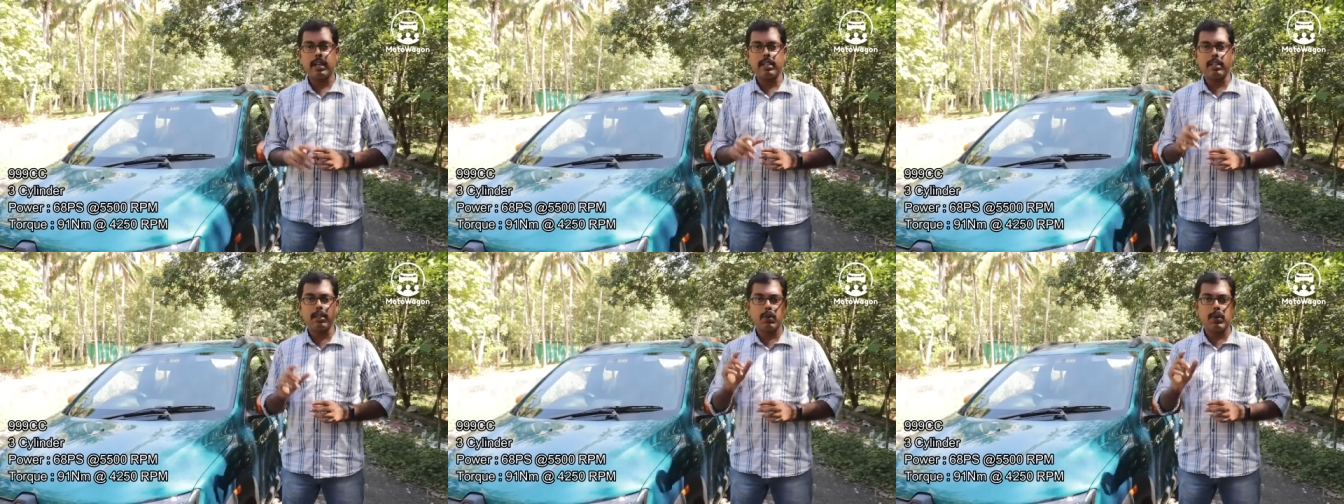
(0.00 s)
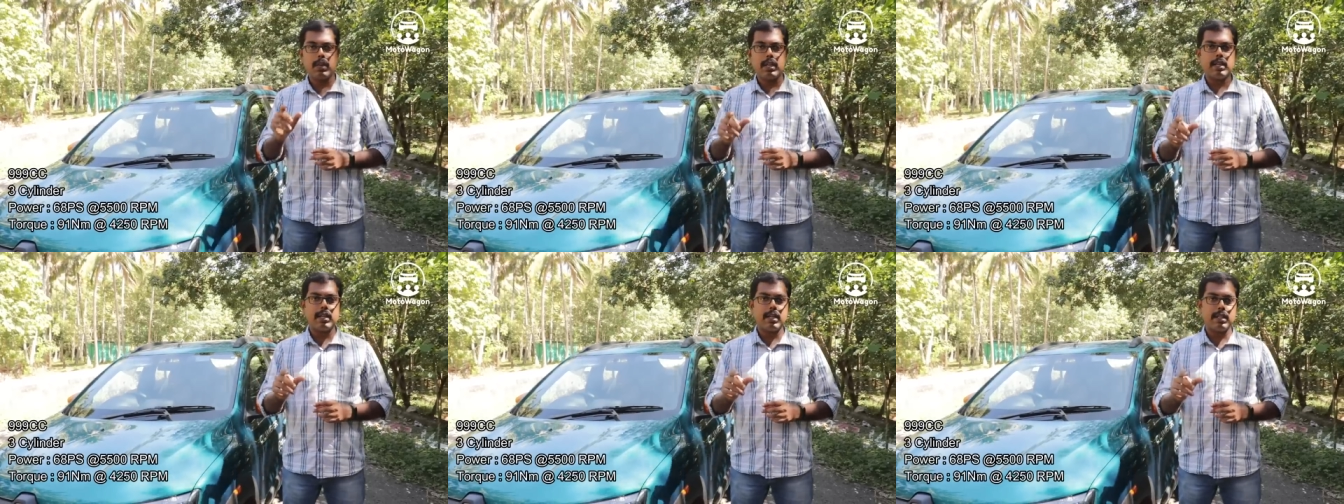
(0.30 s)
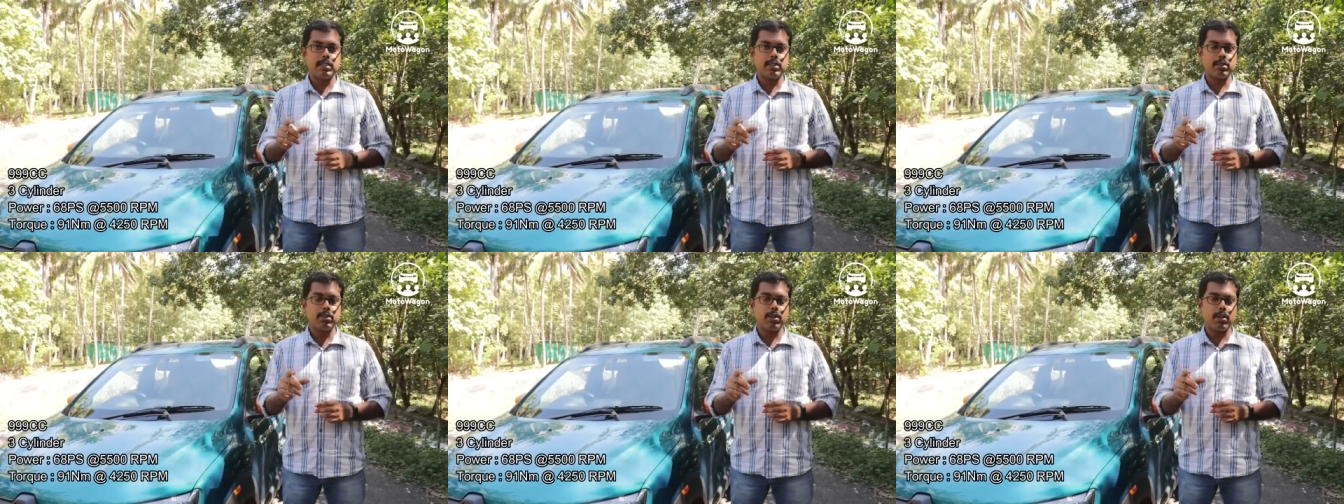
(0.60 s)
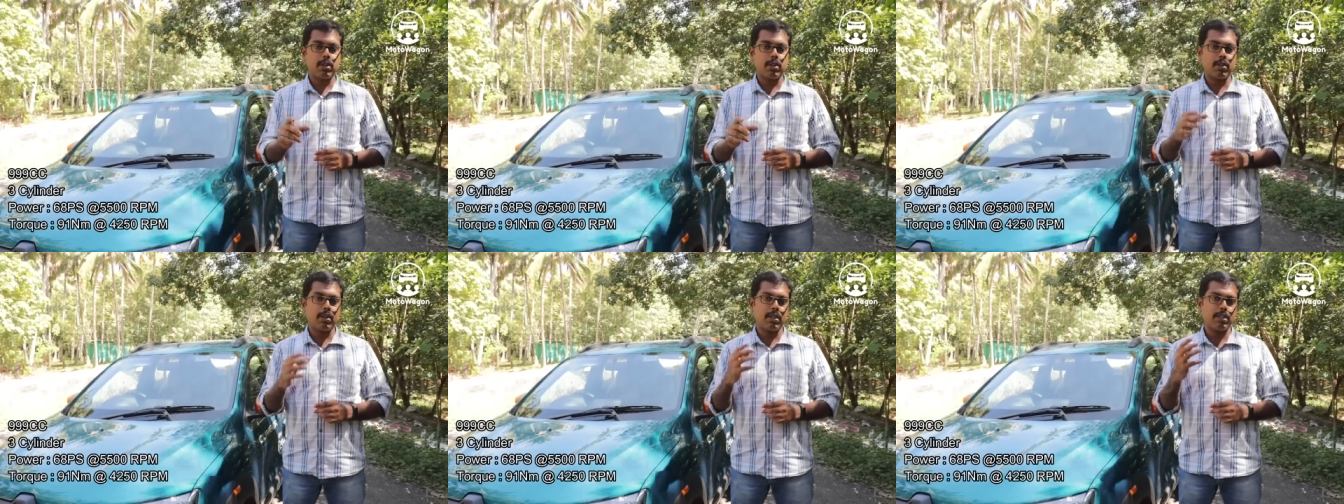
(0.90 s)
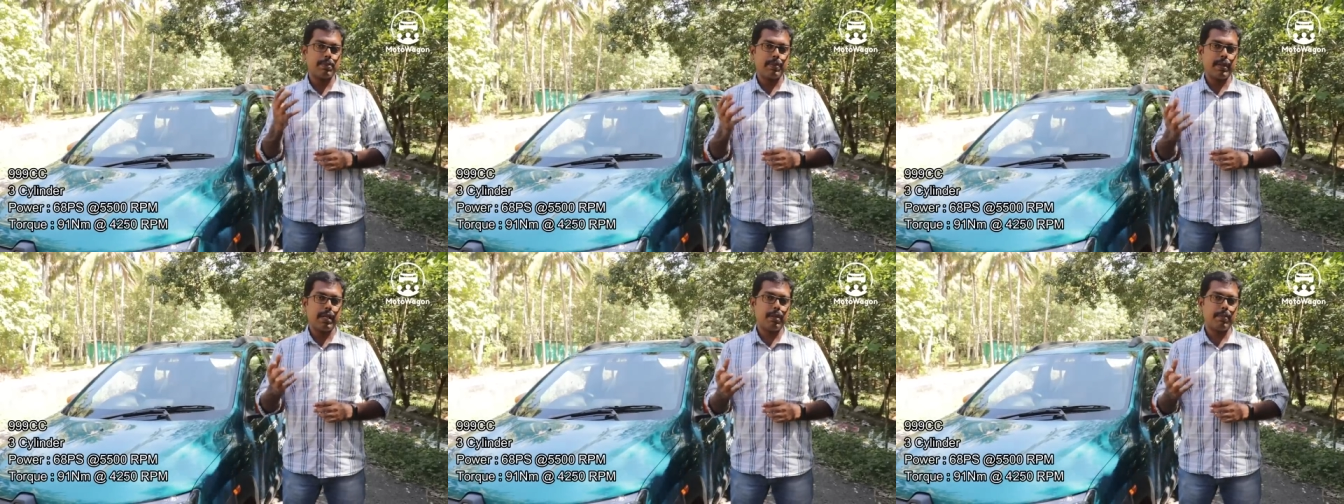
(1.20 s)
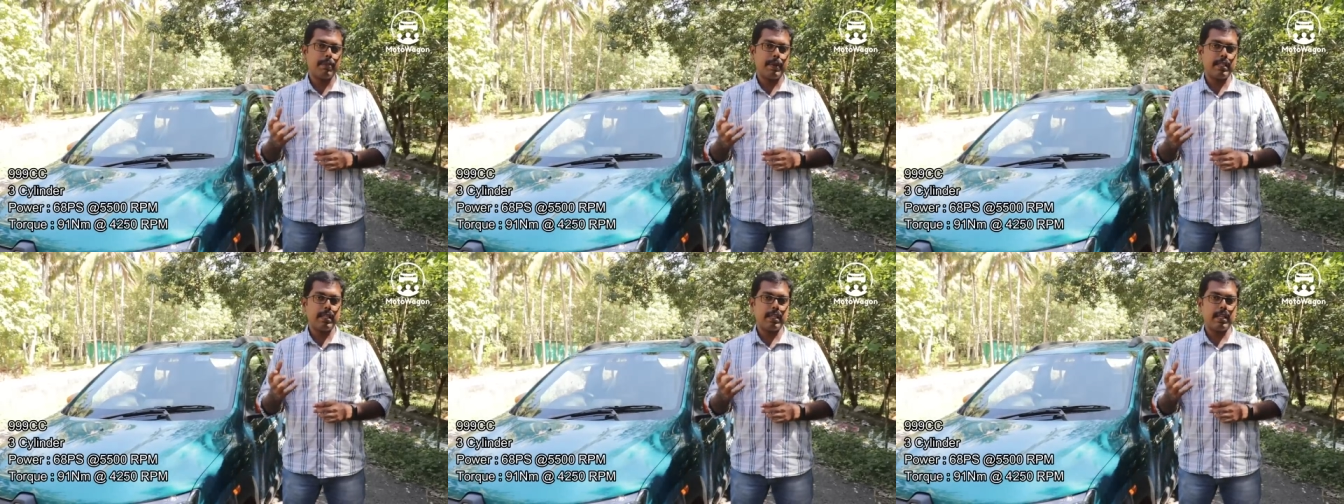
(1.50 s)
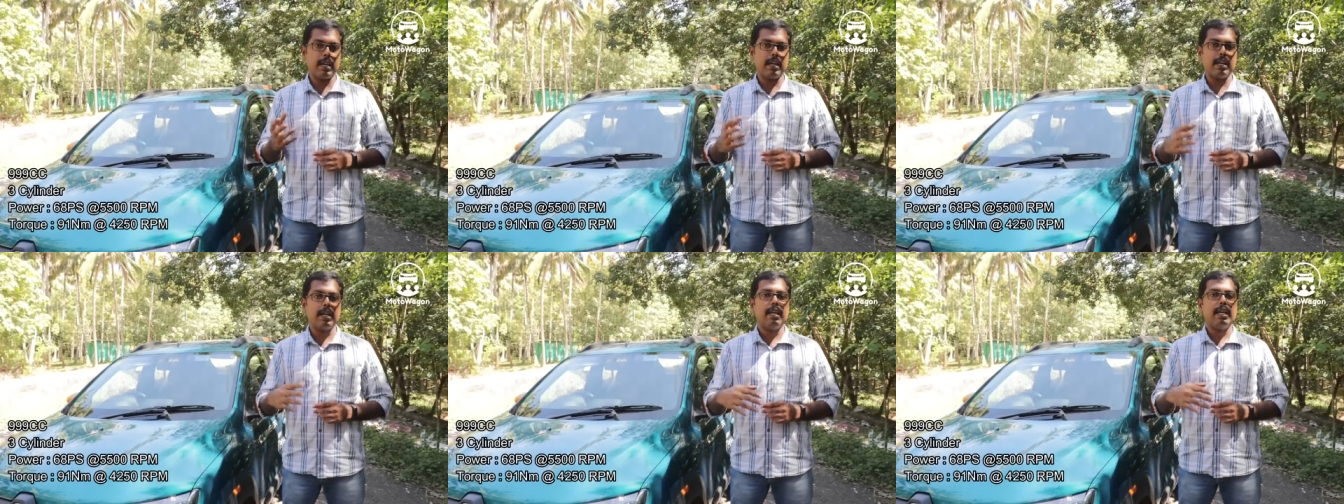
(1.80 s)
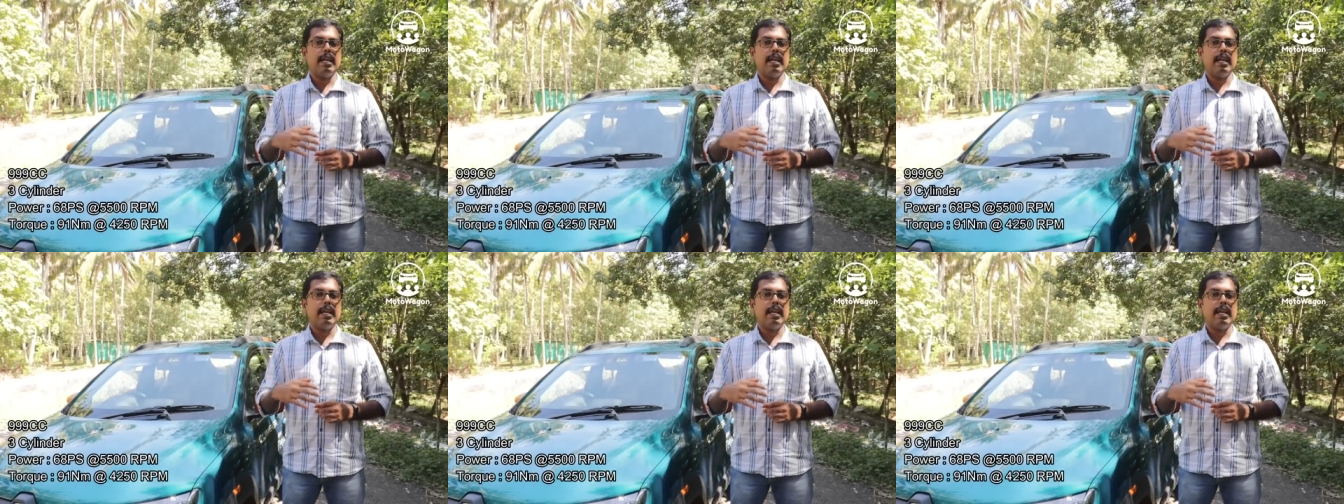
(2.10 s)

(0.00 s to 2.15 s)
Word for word: அந்த ஒன் லிட்டர் இன்ஜின் சொல்கிறோட ஸ்பெக் பார்த்தீங்கன்னா